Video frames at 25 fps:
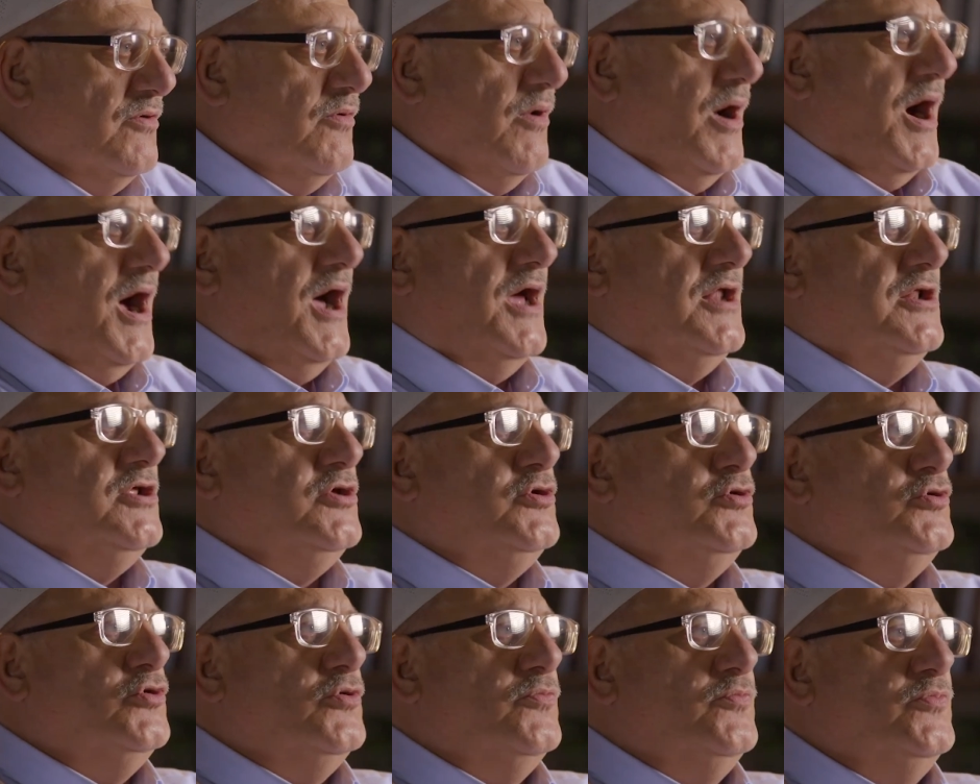
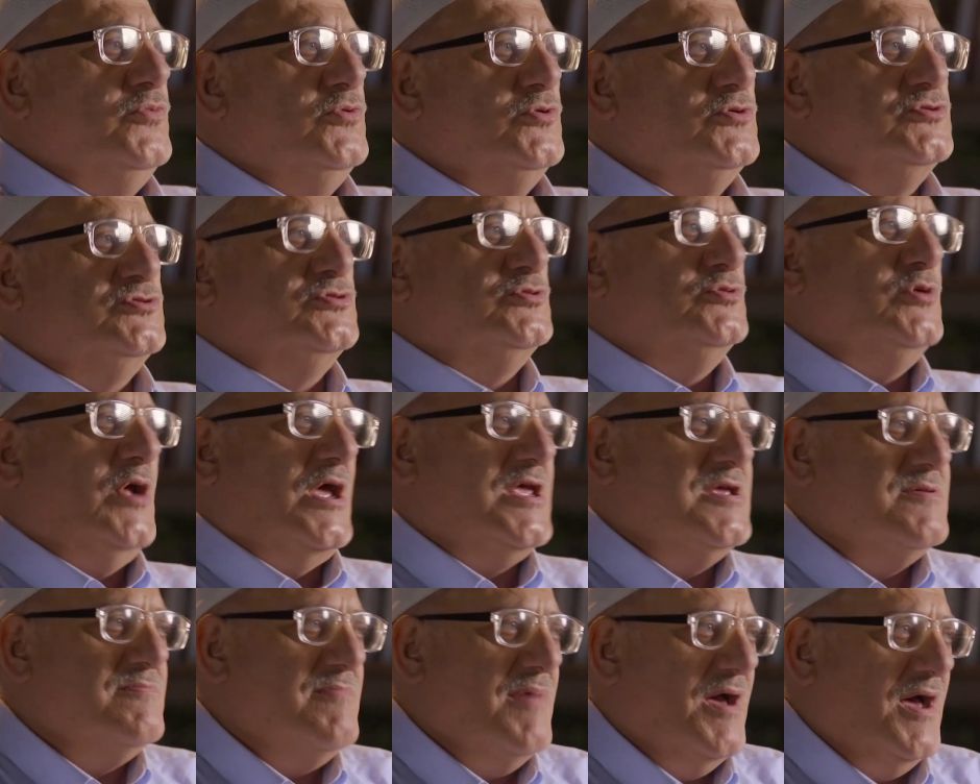وعلي بن
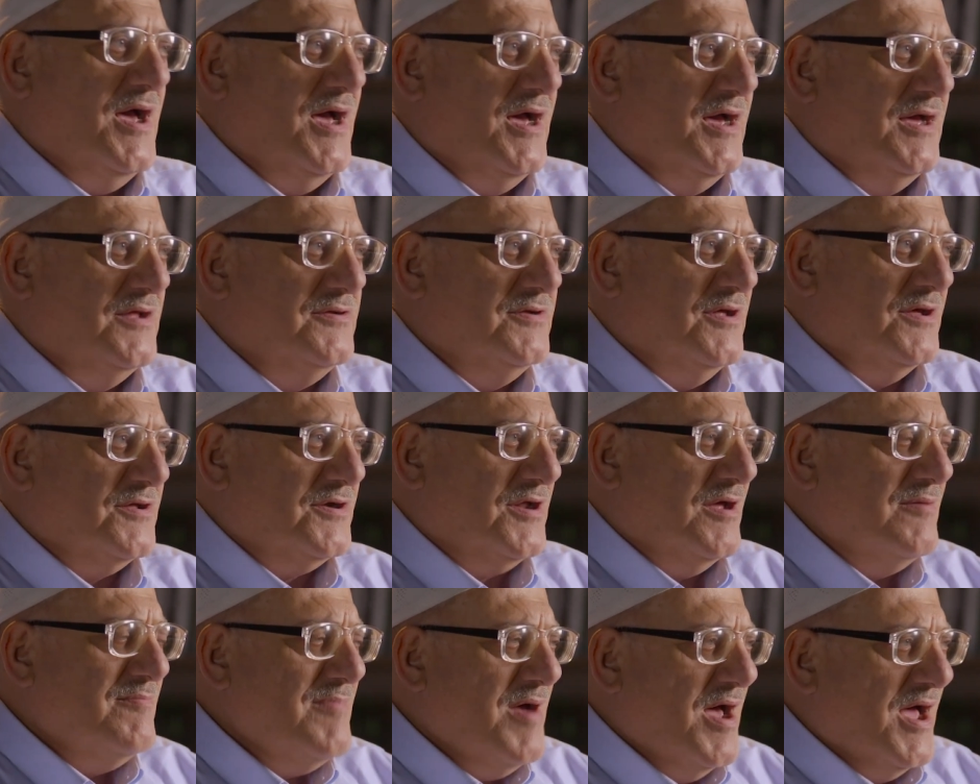سليمان
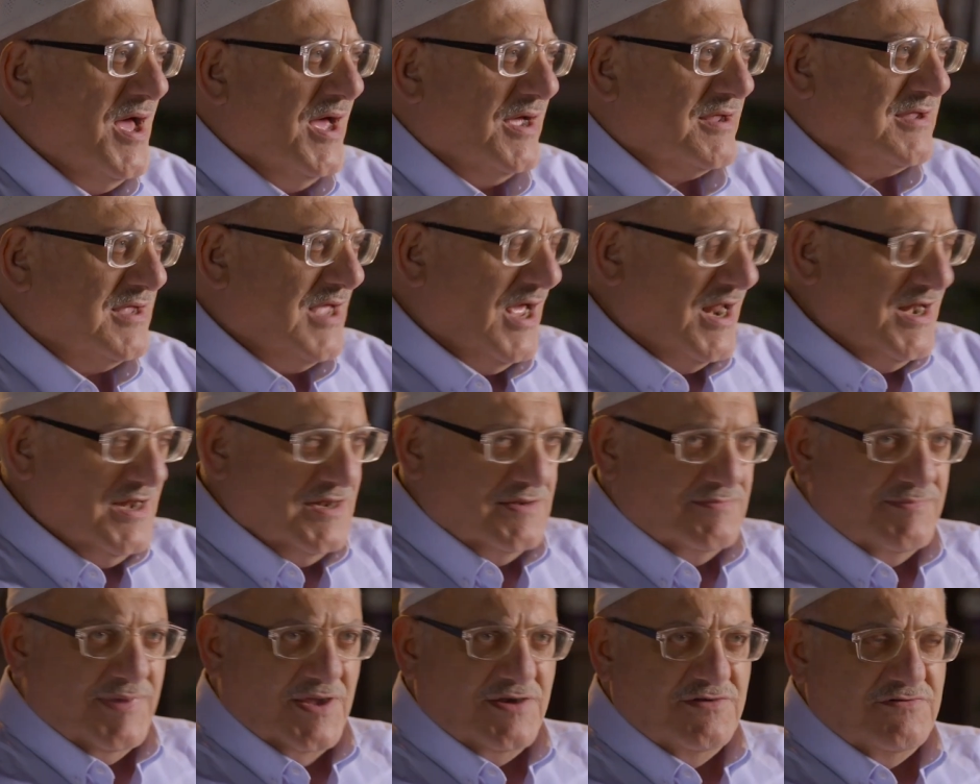رمى
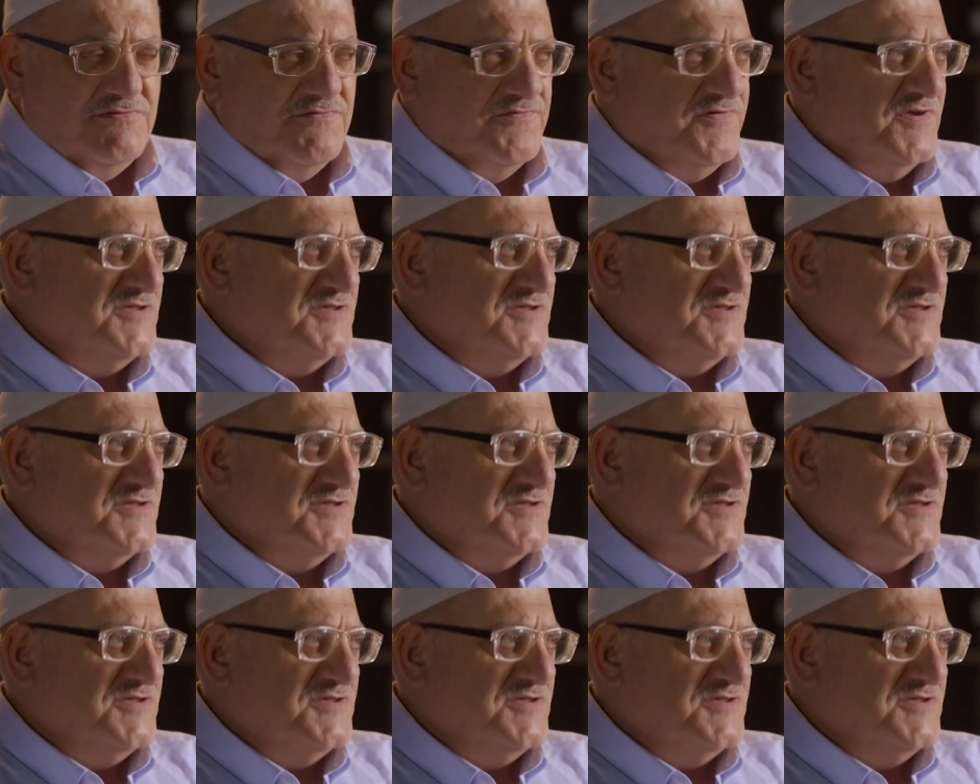كلبا